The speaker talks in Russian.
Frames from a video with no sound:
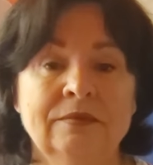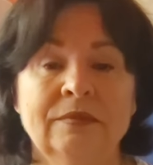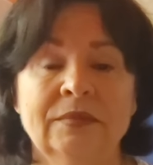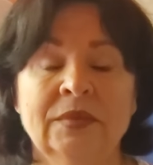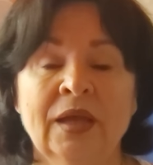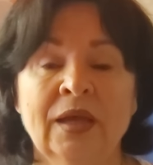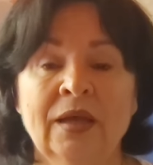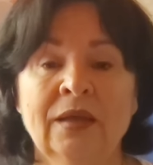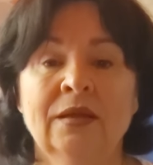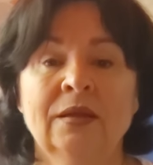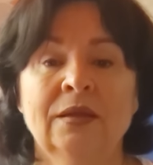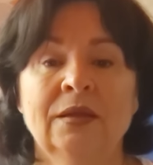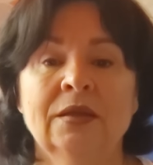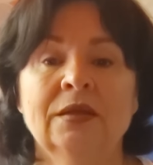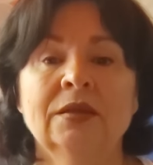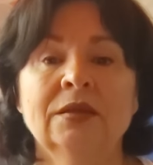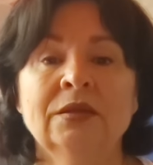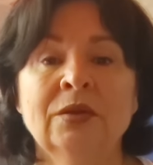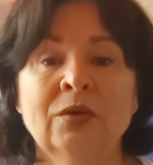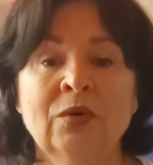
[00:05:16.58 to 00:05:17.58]
да,
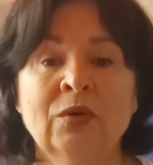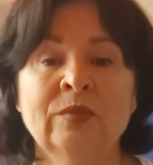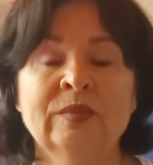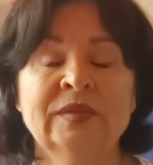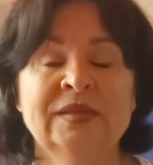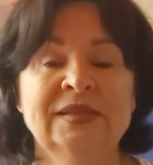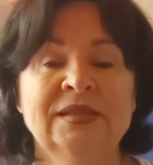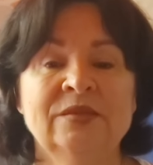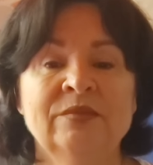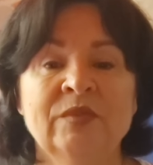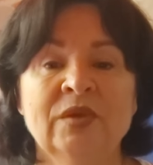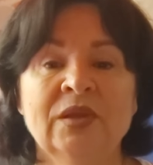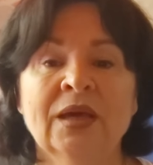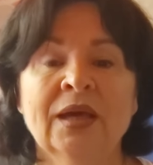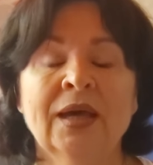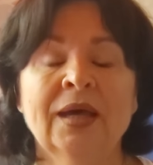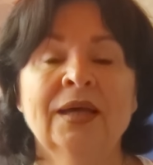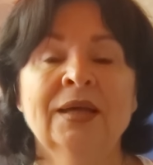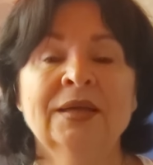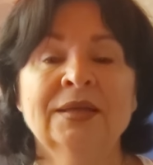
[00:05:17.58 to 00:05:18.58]
дом,
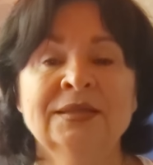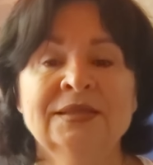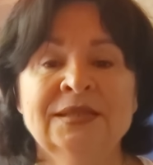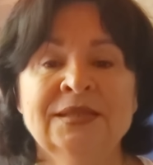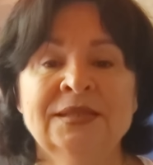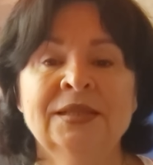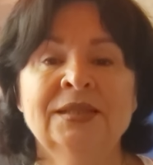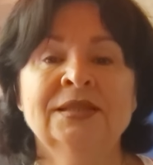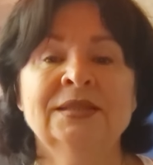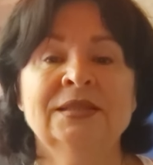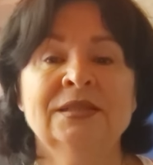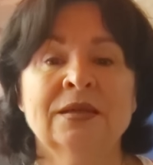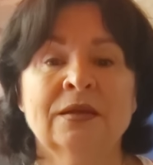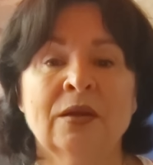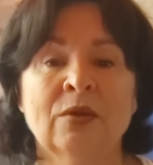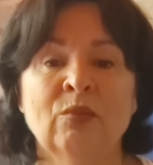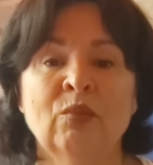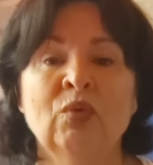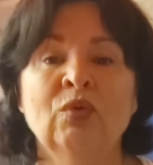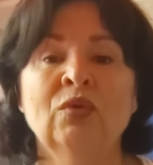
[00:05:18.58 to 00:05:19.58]
семья, дети,
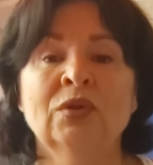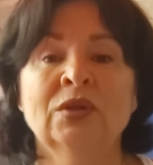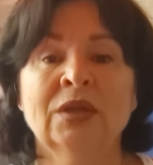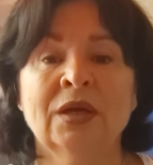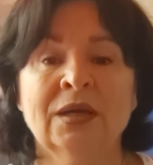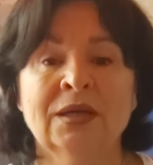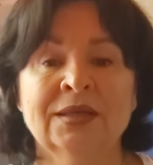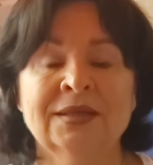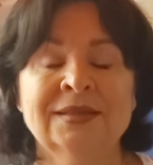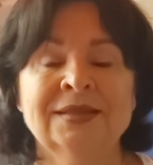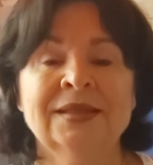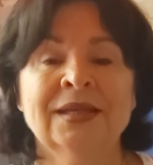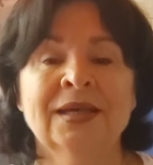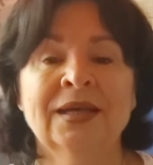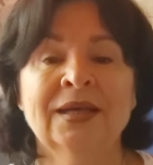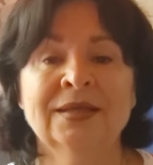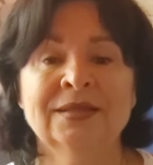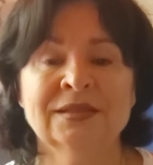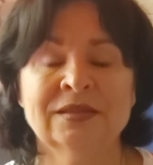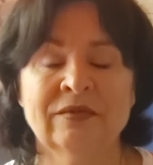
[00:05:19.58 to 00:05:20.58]
работа,
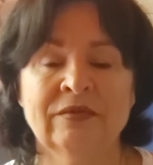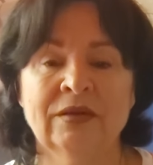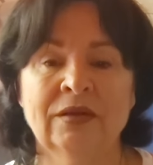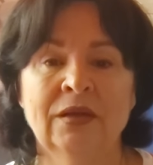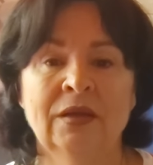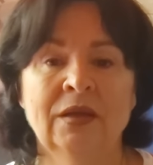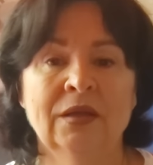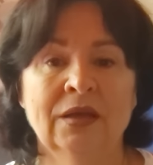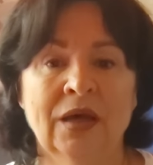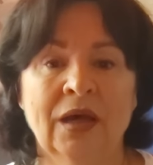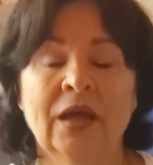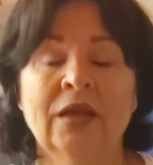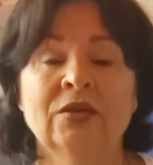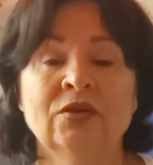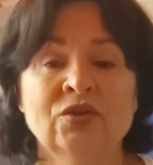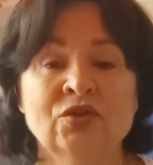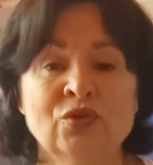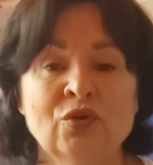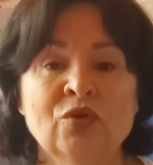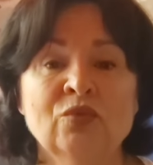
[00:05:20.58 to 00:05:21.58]
хозяйство, а
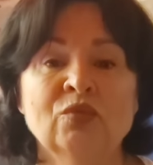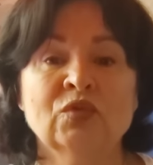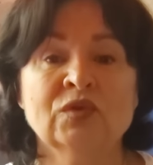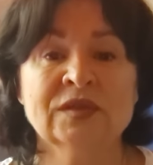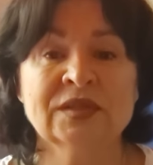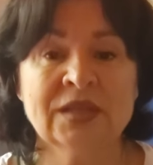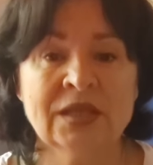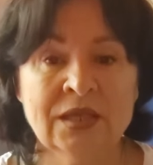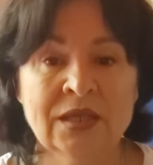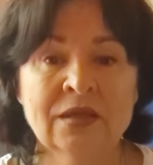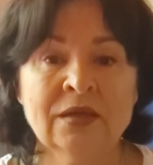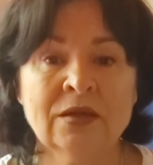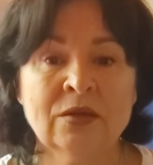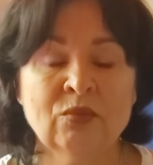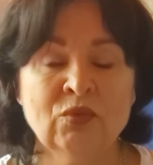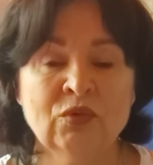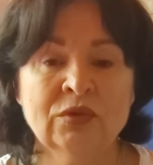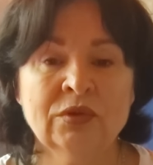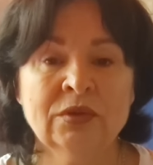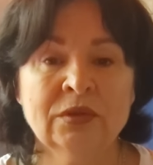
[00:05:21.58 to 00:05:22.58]
еще и мужские
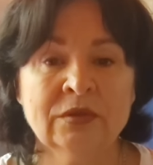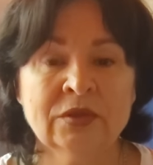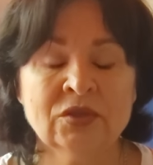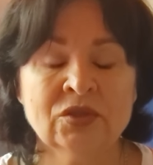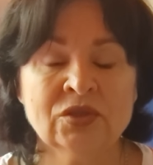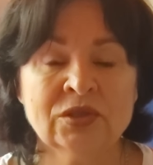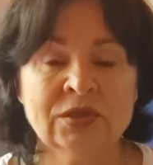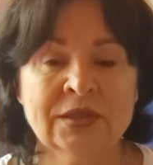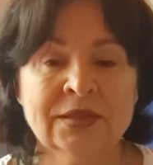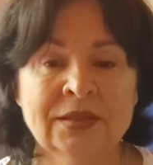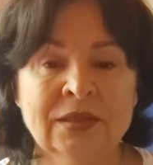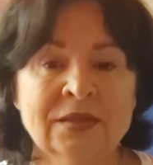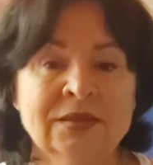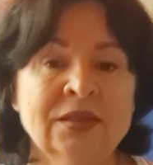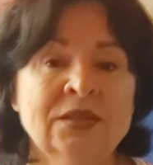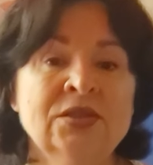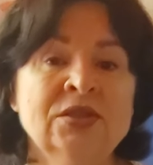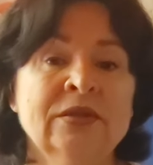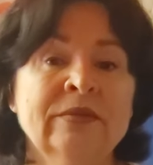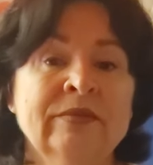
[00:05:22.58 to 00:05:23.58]
работы решать. Так
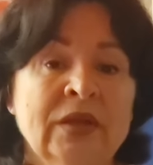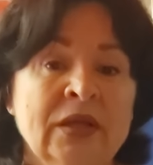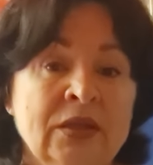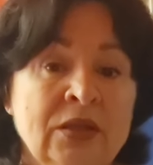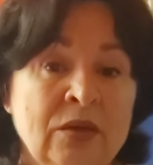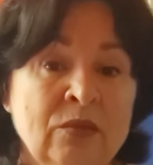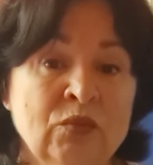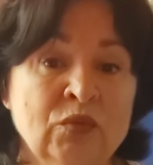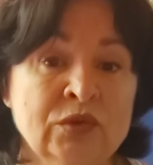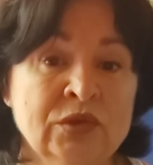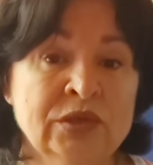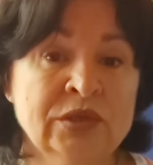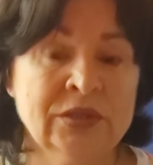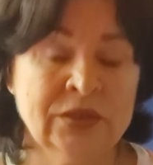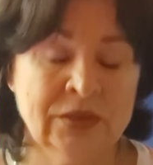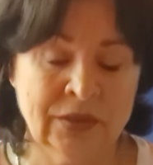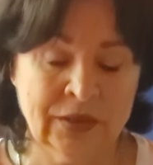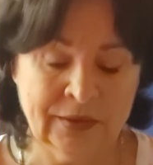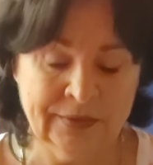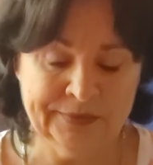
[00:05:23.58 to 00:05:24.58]
зачем тогда
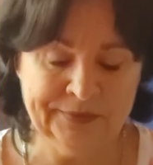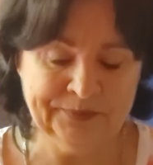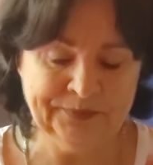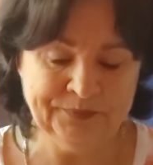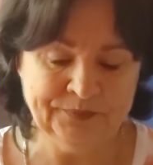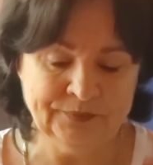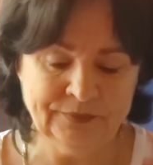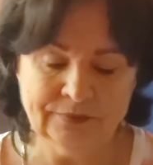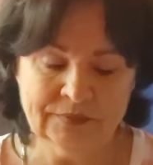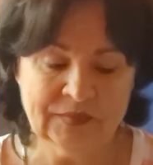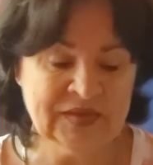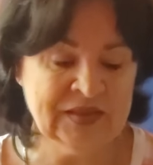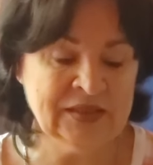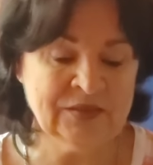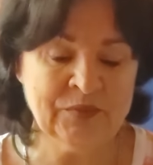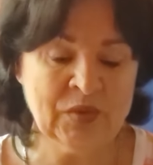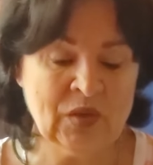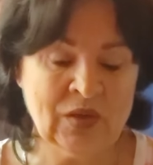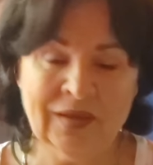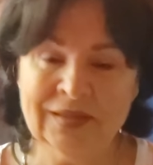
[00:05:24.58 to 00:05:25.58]
мужчина?
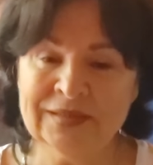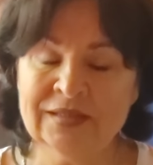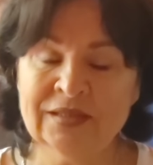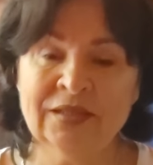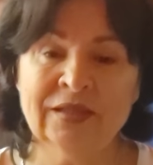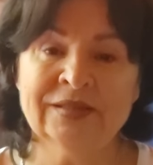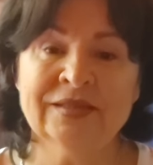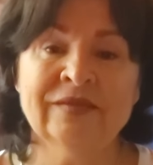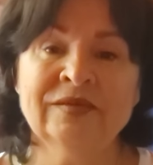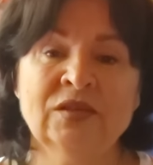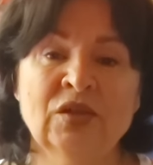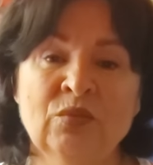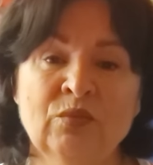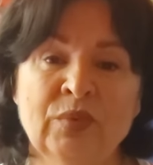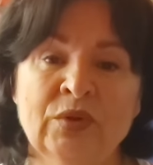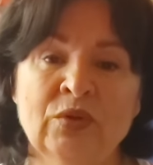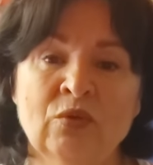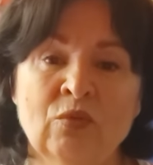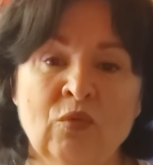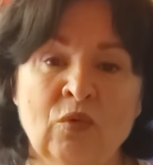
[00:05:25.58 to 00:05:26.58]
Здесь показано совсем
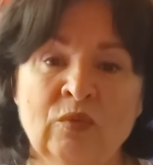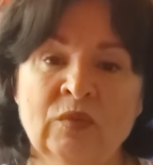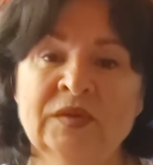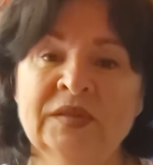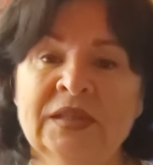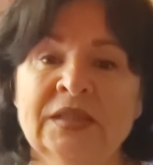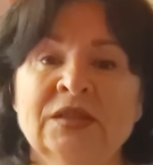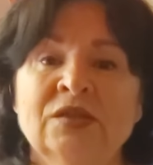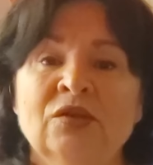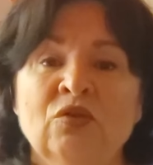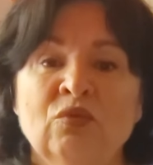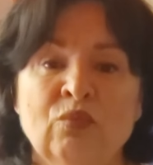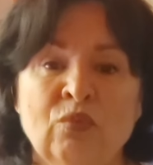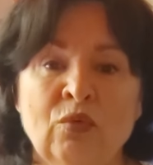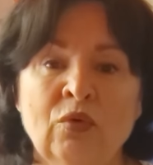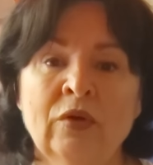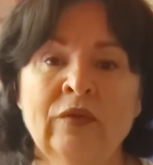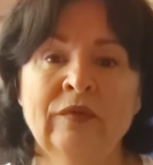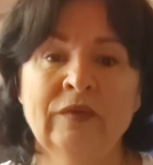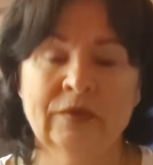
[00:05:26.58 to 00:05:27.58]
по-другому, здесь
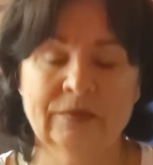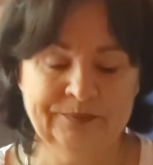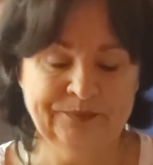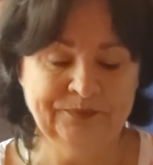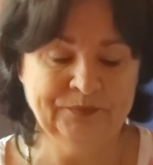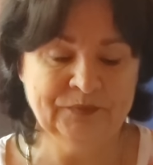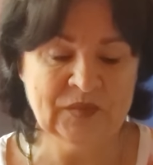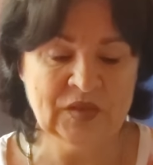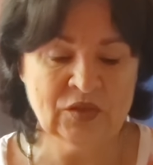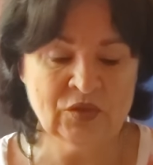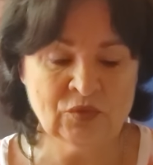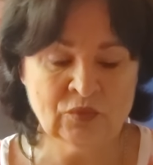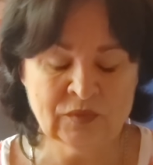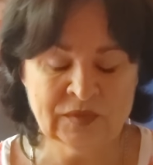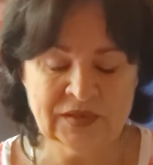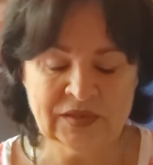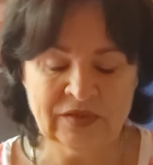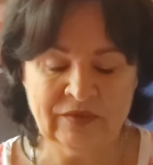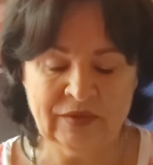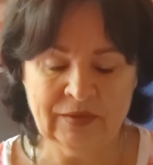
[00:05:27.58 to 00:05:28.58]
любовь,
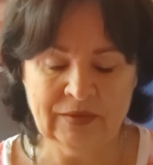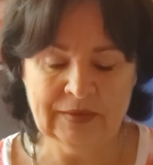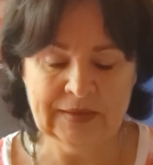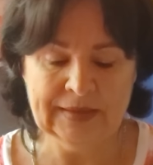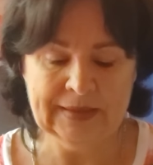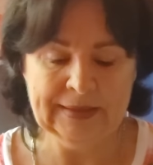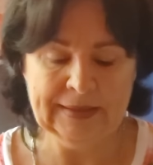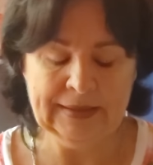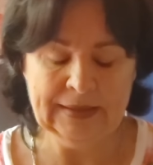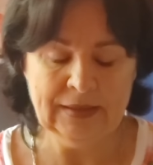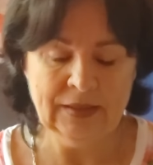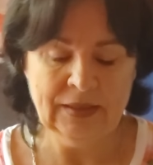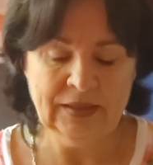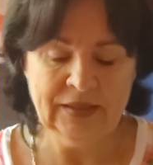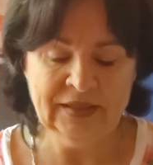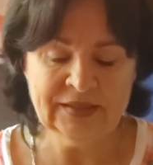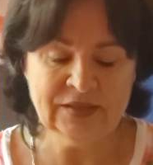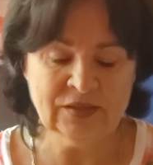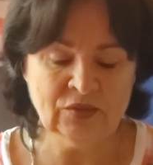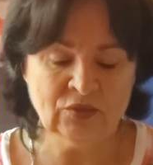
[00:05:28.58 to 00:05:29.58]
чувство.
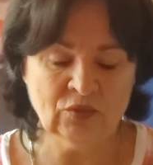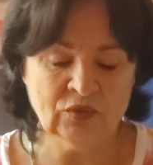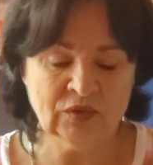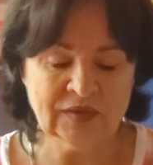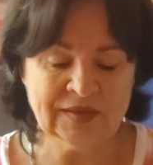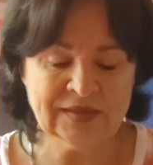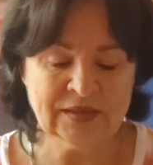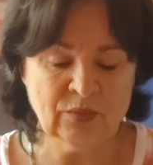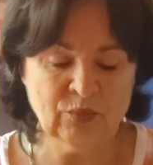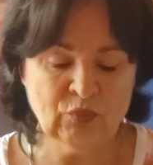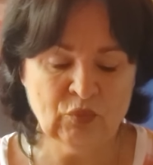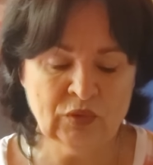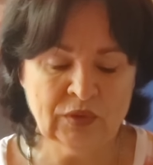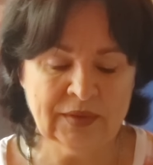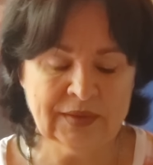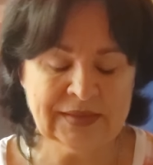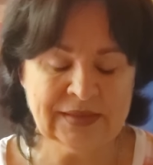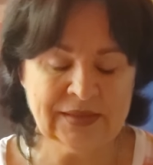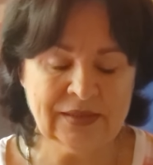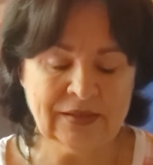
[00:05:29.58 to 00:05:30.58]
Если кто-то
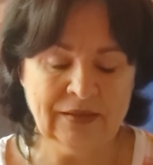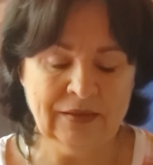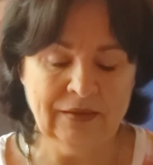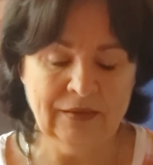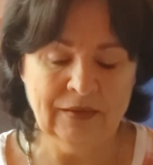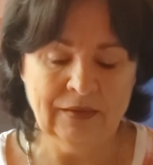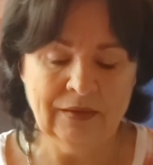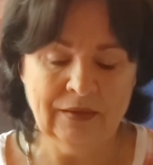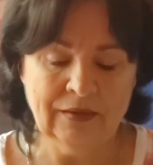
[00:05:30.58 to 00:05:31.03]
запутался,